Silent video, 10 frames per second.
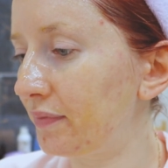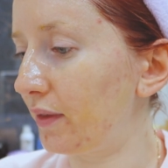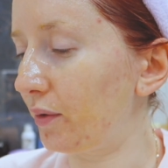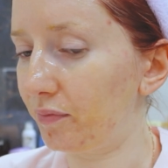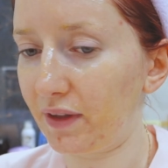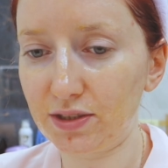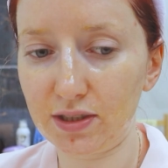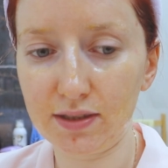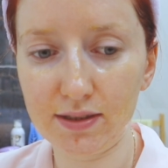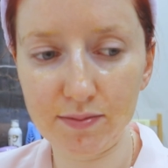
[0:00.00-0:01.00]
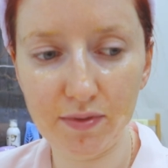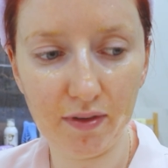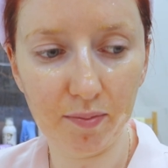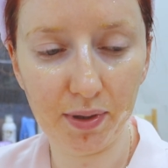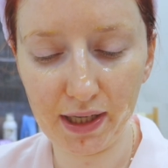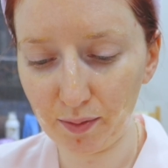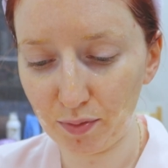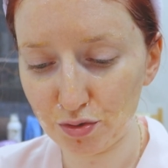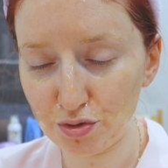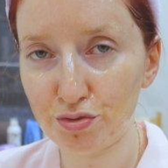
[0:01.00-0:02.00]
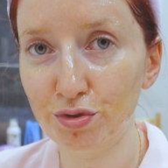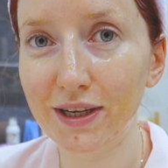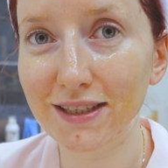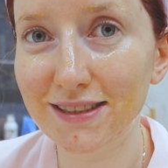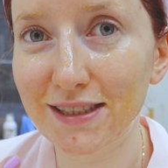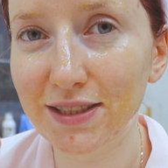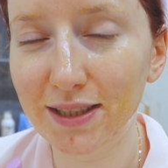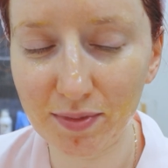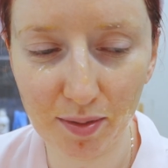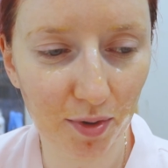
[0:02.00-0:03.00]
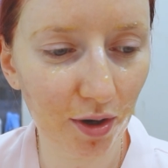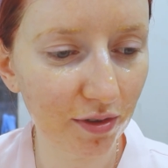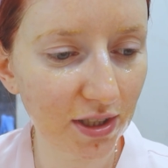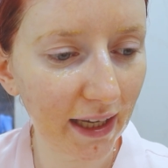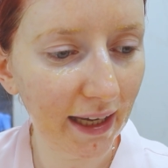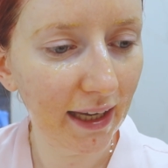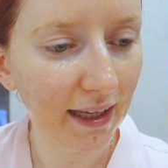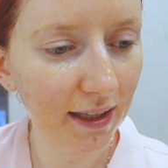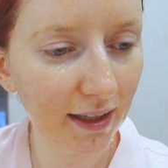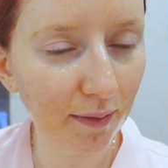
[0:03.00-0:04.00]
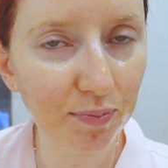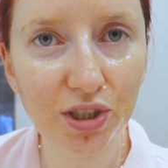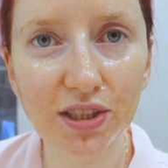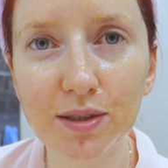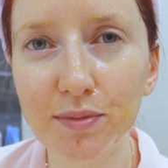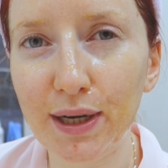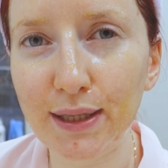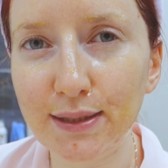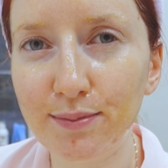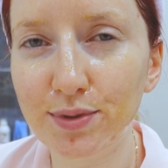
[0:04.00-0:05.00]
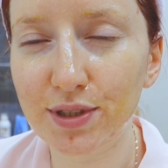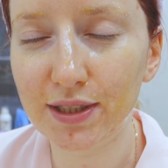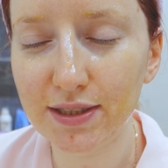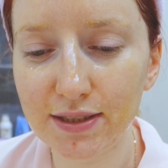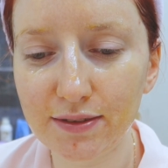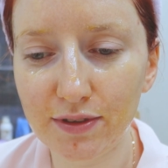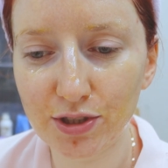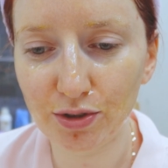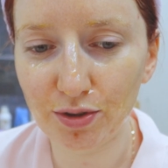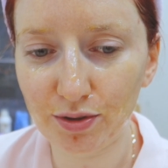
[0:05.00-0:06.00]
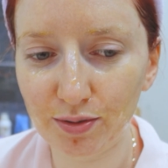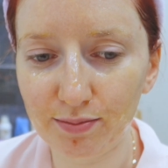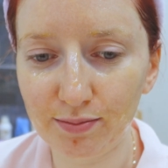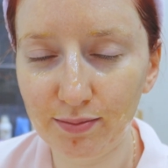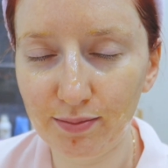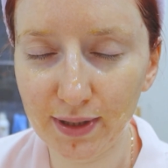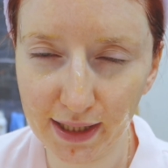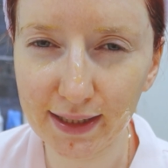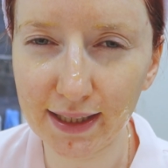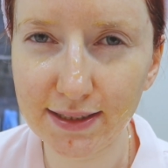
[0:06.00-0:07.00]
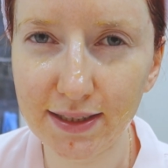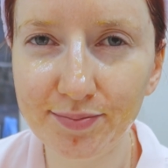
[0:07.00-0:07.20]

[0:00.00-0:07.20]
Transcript: No, także zmywam peeling, bo już czuję, że zaczynam nim robić i przejdziemy razem przez wieczorną pielęgnację.